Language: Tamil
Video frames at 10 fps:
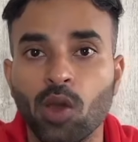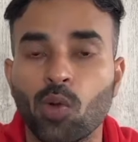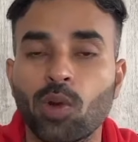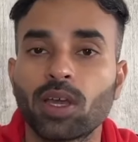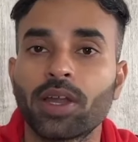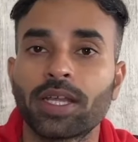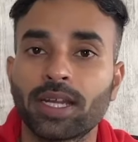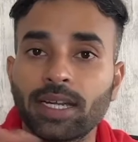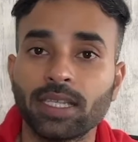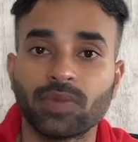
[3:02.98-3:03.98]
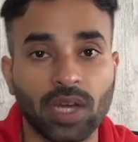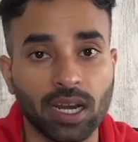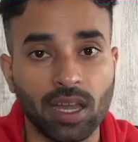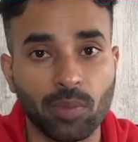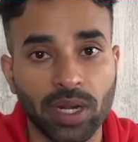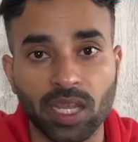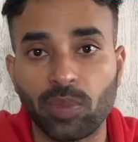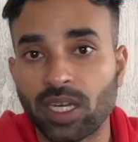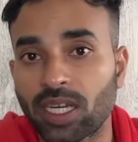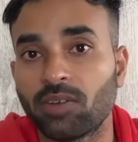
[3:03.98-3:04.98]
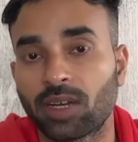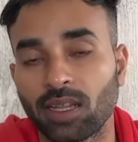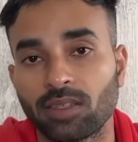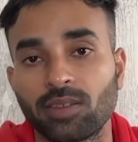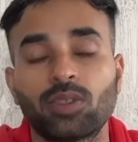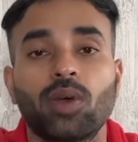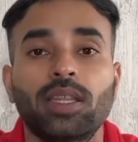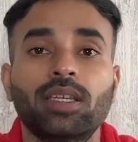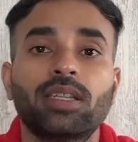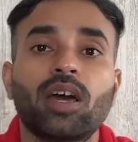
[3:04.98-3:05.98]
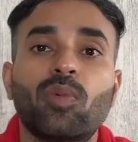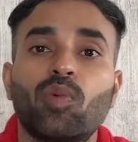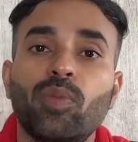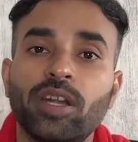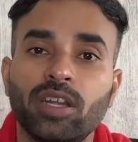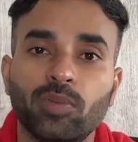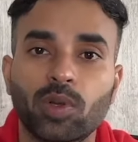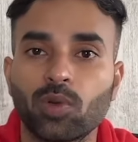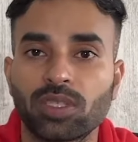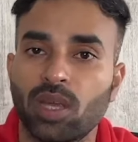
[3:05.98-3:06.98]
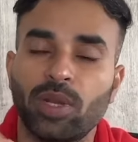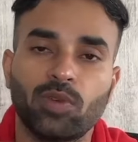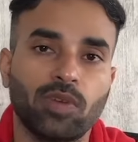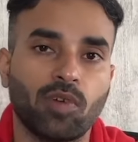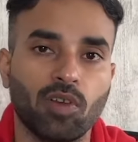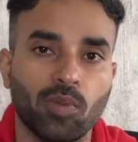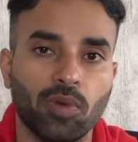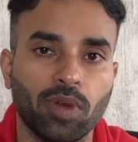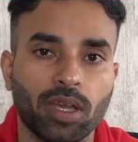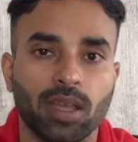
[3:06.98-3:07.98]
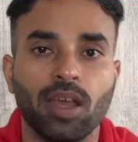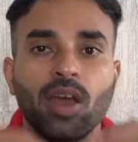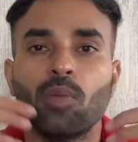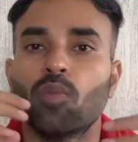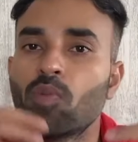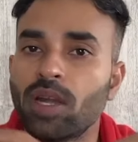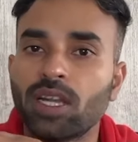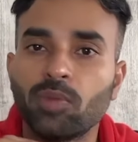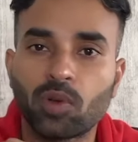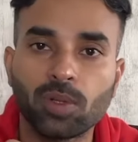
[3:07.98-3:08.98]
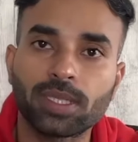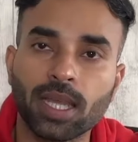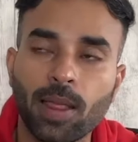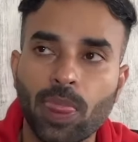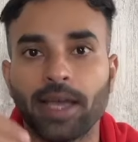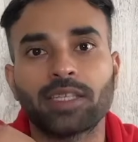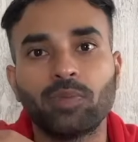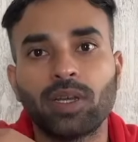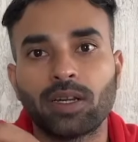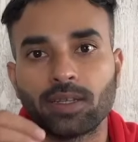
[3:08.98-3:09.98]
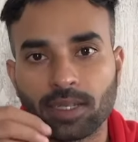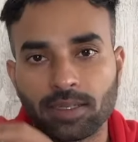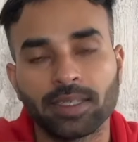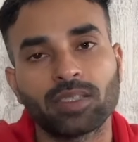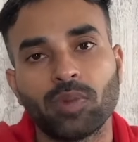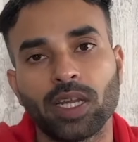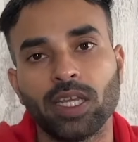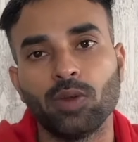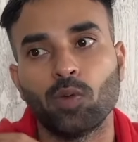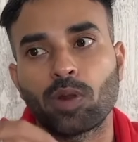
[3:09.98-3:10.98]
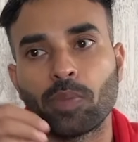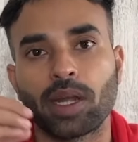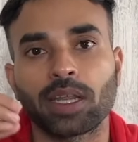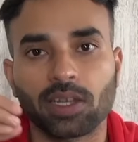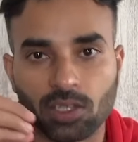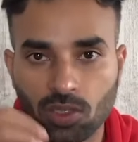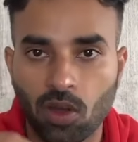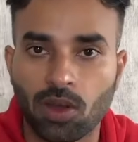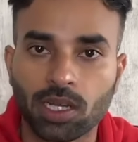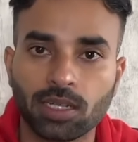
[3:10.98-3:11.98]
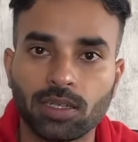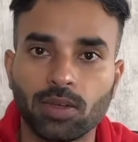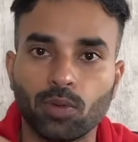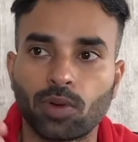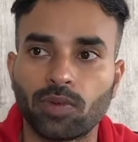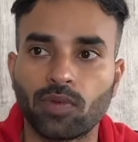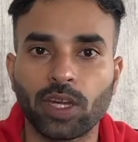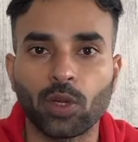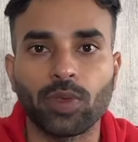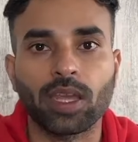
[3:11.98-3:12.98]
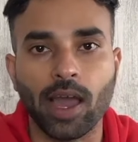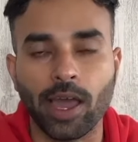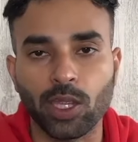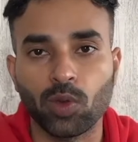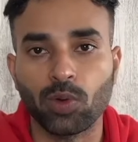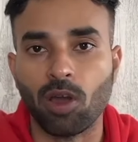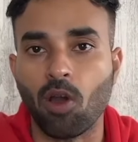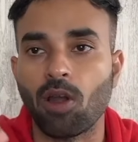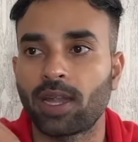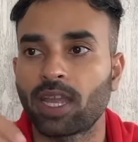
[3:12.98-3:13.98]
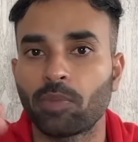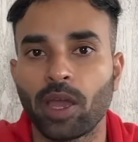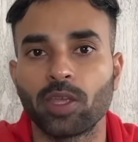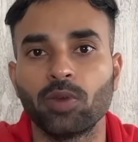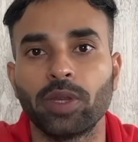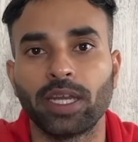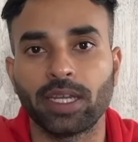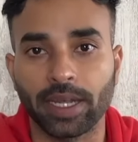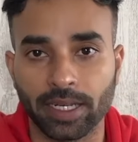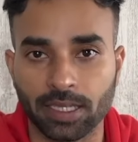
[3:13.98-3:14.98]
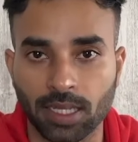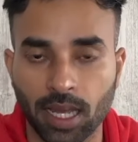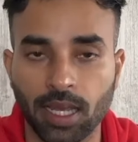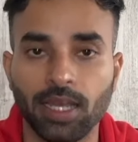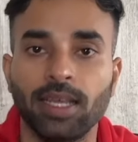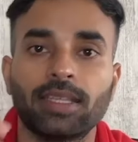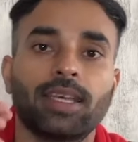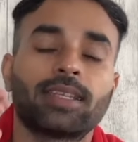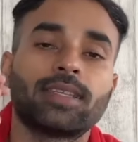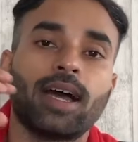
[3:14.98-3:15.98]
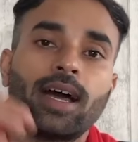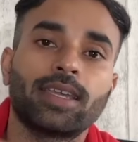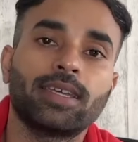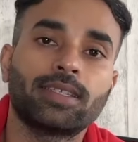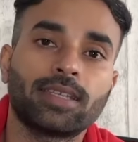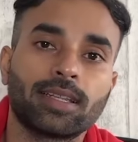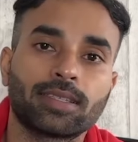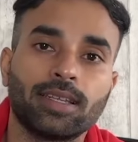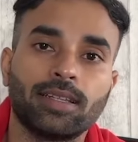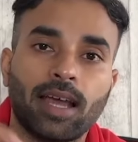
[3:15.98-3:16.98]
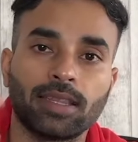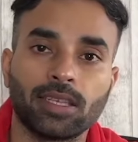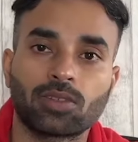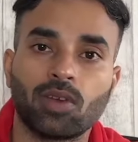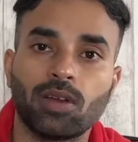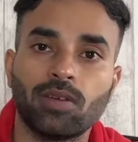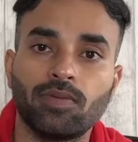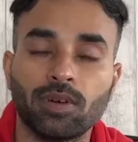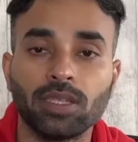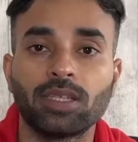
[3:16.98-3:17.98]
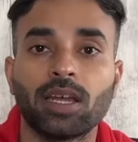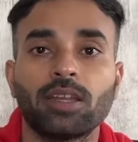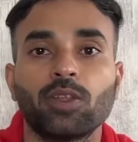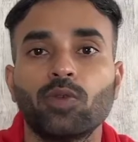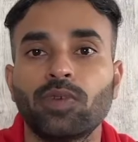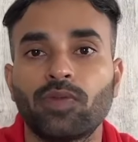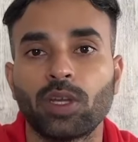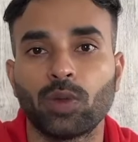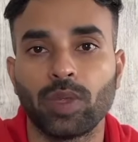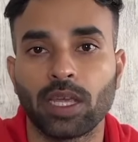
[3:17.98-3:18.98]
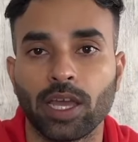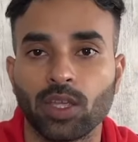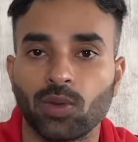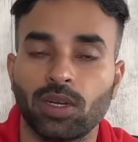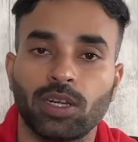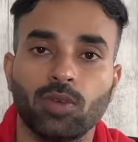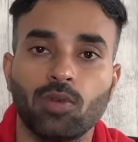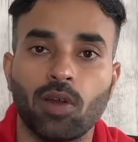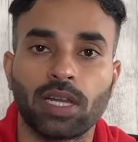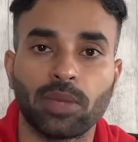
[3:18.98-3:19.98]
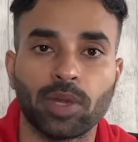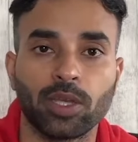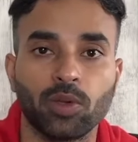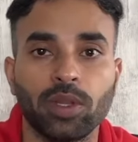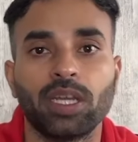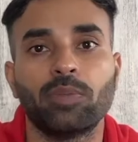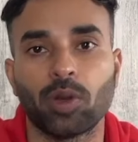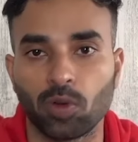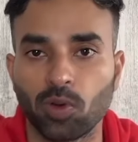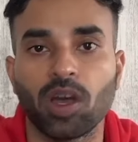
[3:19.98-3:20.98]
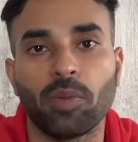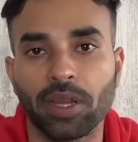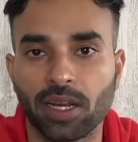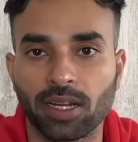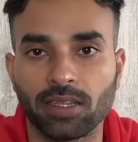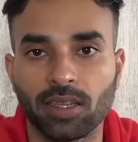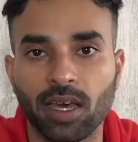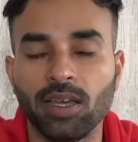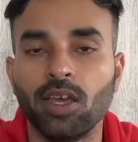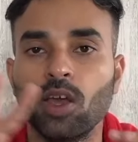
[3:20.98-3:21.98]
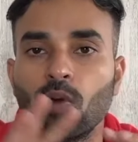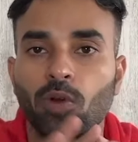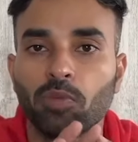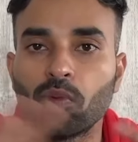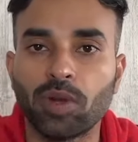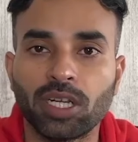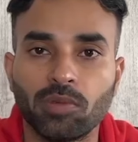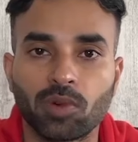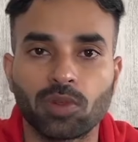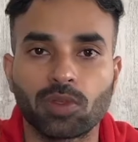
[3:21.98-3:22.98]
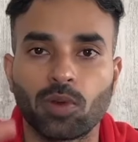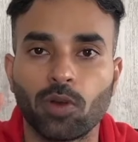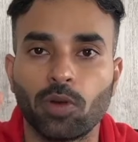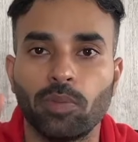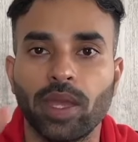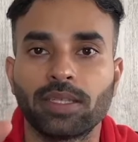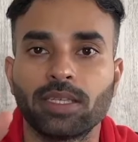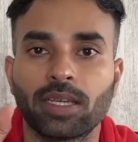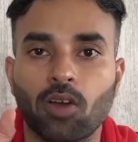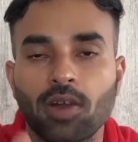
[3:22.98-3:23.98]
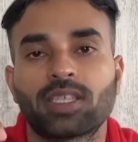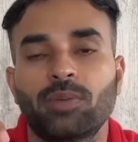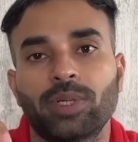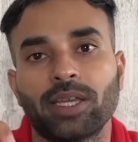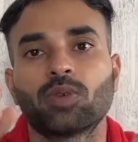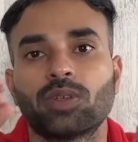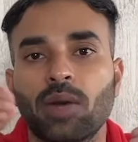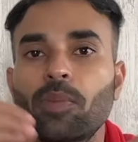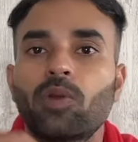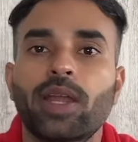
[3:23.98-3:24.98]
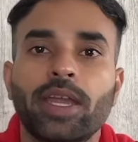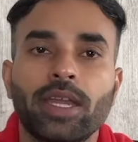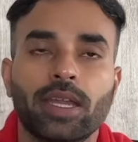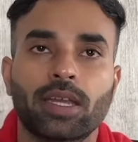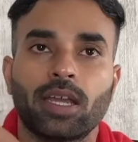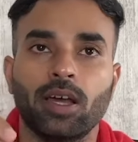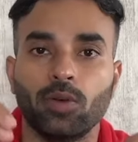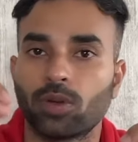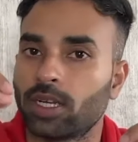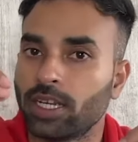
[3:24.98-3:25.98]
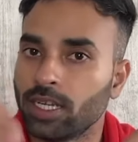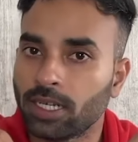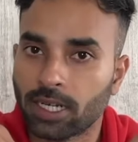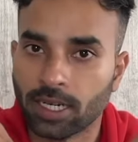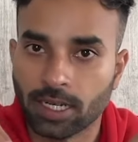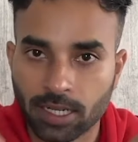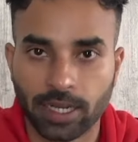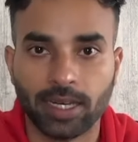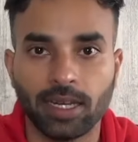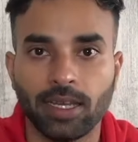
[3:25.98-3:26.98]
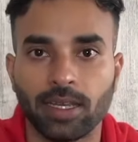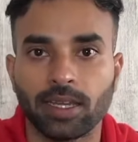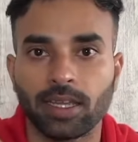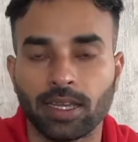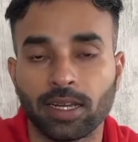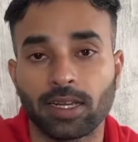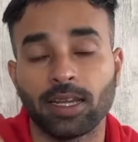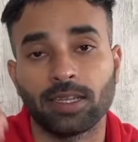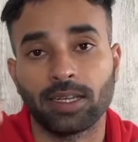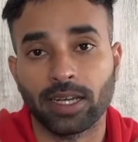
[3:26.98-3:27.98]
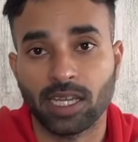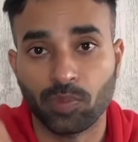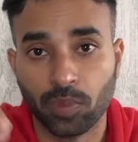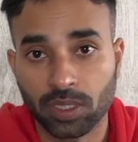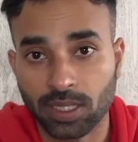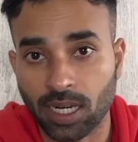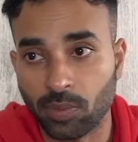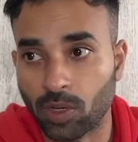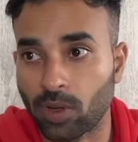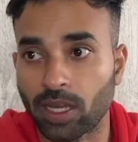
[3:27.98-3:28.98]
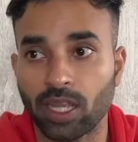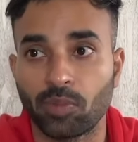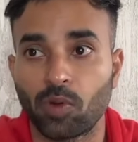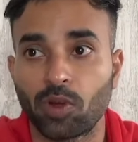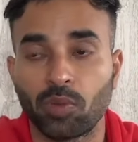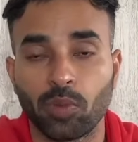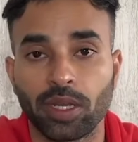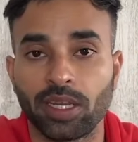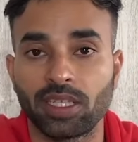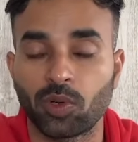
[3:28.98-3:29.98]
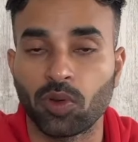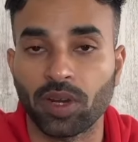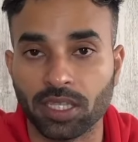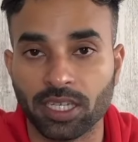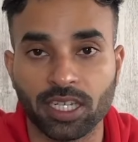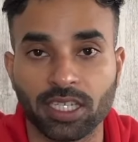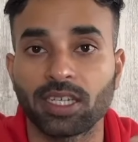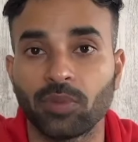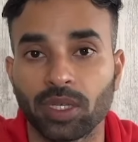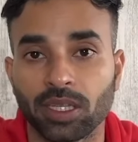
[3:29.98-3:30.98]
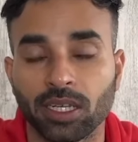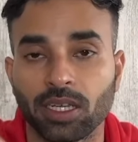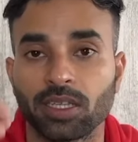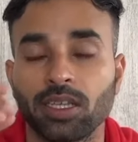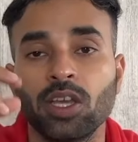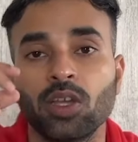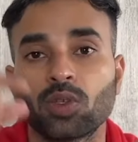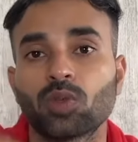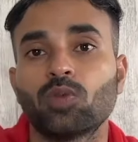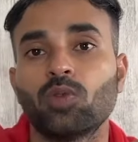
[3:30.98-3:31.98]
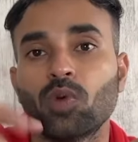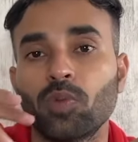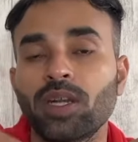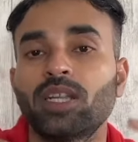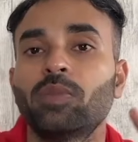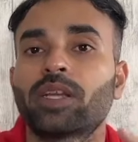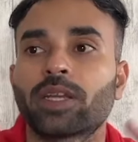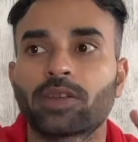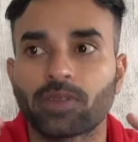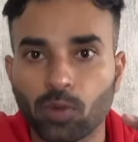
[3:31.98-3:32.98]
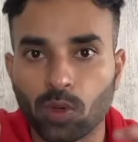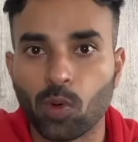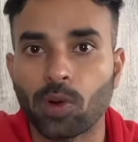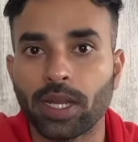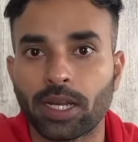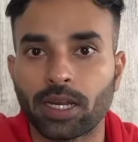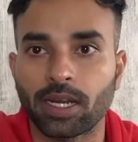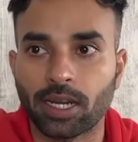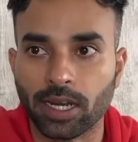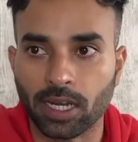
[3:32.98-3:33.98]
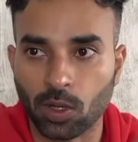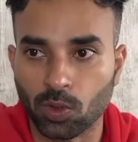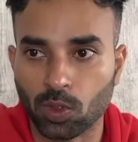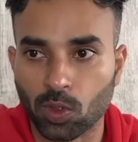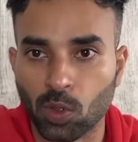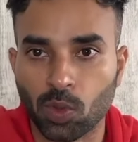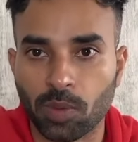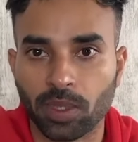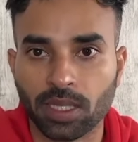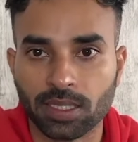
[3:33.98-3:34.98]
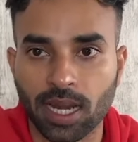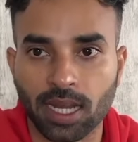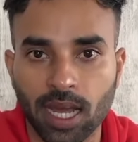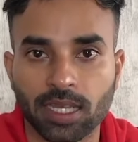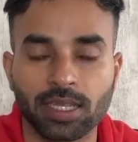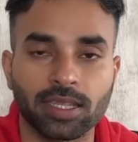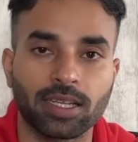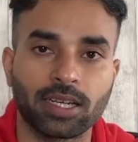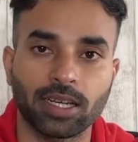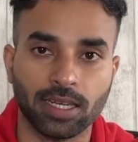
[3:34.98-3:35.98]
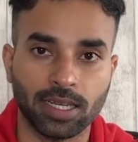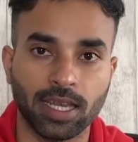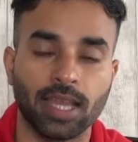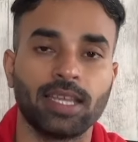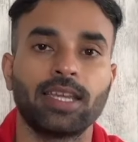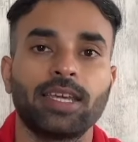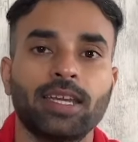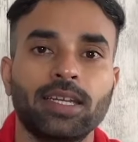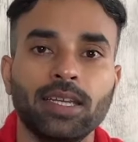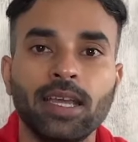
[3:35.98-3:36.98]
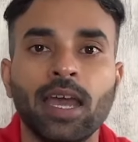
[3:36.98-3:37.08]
உங்களுக்கான ரிட்டர்ன்ஸ் வரலாம் பட் இமீடியட்டாக வராது ஸோ அதுக்கு தான் மொமெண்டம் ரூல்ஸ் அப்படின்னு ஒன்று ஃபாலோ பண்ணுவாங்க மொமெண்டம் ரூல்ஸ்னா ஆஸ் பர் ரிசர்ச் படி ஒரு பர்டிகுலர் ஸ்டாக் ஒரு ஃபிஃப்டி டூ வீக் ஹையோ இல்லை ஆல் டைம் ஹையோ ஹிட் ஆயிடுச்சுன்னா தெர் இஸ் அ ஹையர் சான்ஸ் தட் அந்த ஸ்டாக் ஃபர்தராக நியூ ஃபிஃப்டி டூ வீக் ஹையோ இல்லை நியூ ஆல் டைம் ஹையோ ஹிட் பண்ணும் அப்படின்றது தான் ஒரு மொமெண்டம் ரூல்ஸோட ஒரு பேசிக் கான்செப்ட் ஸோ நம்மளோட ஐடியா என்னன்னா ஒரு நின்றுட்டு இருக்க ட்ரெயினில் நீங்கள் ஏறினீங்கன்னா அந்த ட்ரெயின் எப்போ ஸ்டார்ட் பண்ணுவாங்க எப்போ கொண்டு போய் ரீச் பண்ணுவாங்க டெஸ்டினேஷனில் நமக்கு தெரியாது ஸோ மொமெண்டம் ட்ரெயின்ன்றது ஒரு ஓடிக்கிட்டு இருக்க ட்ரெயினில் கொஞ்சம் ஸ்லோவாக அப்போ தான் ஸ்டார்ட் ஆகுது அந்த ட்ரெயின் நீங்கள் அதில் ஏறிட்டு